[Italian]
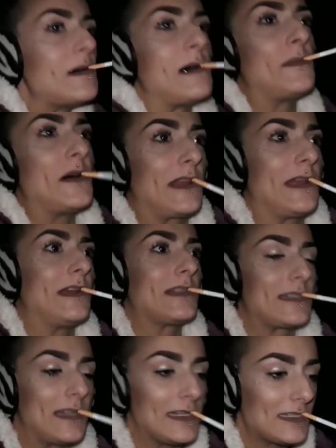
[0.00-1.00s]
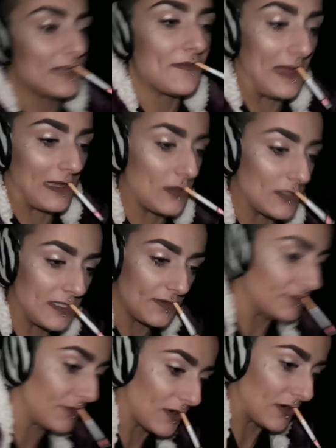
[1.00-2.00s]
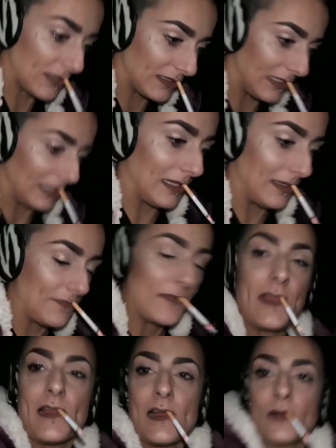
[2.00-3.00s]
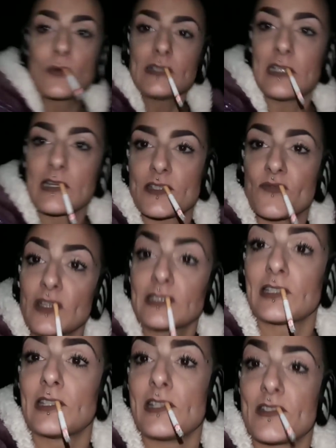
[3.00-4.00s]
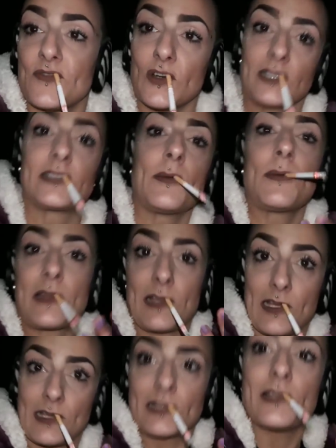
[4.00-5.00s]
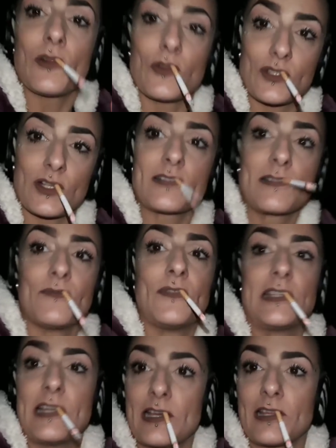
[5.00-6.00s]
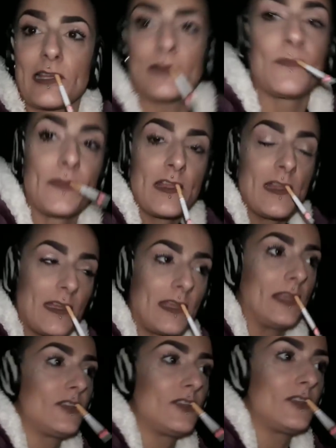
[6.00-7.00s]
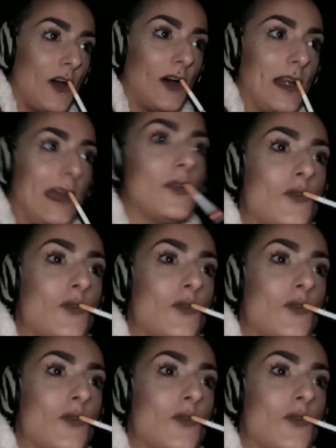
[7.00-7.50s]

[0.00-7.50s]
amore, se si va così forte, questa è la svolta delle svolte perché io non so se vedete che ho la